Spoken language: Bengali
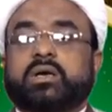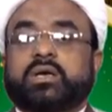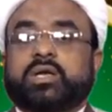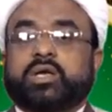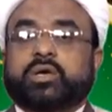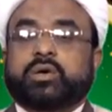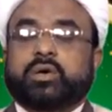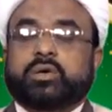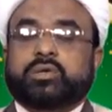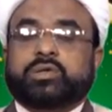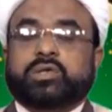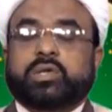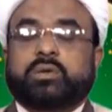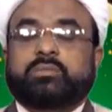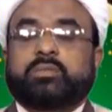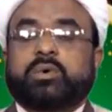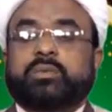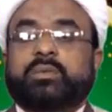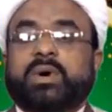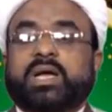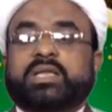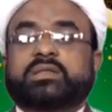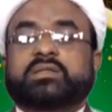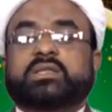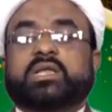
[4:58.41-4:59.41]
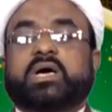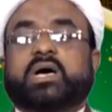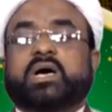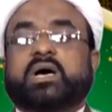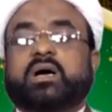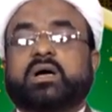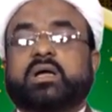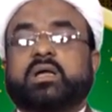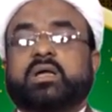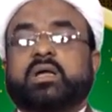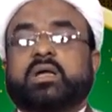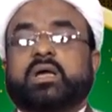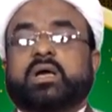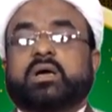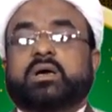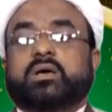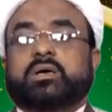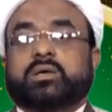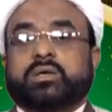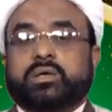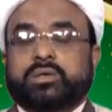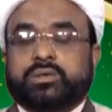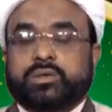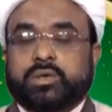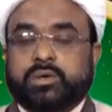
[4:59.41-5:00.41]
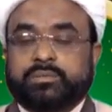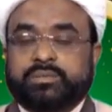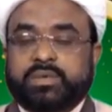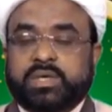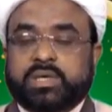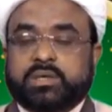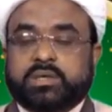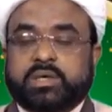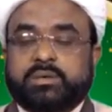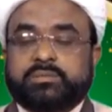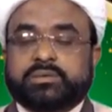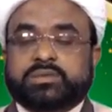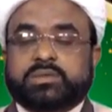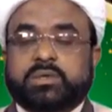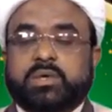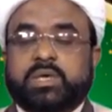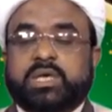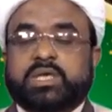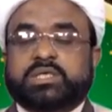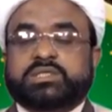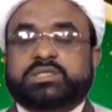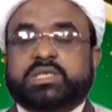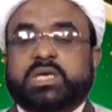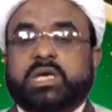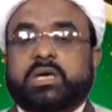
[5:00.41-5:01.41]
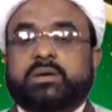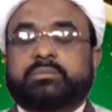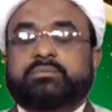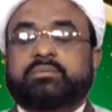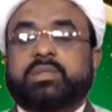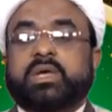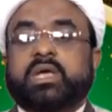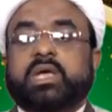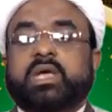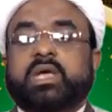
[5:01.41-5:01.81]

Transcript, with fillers: নিকটতম বান্দা নবী করিম সাল্লাহ সাল্লাম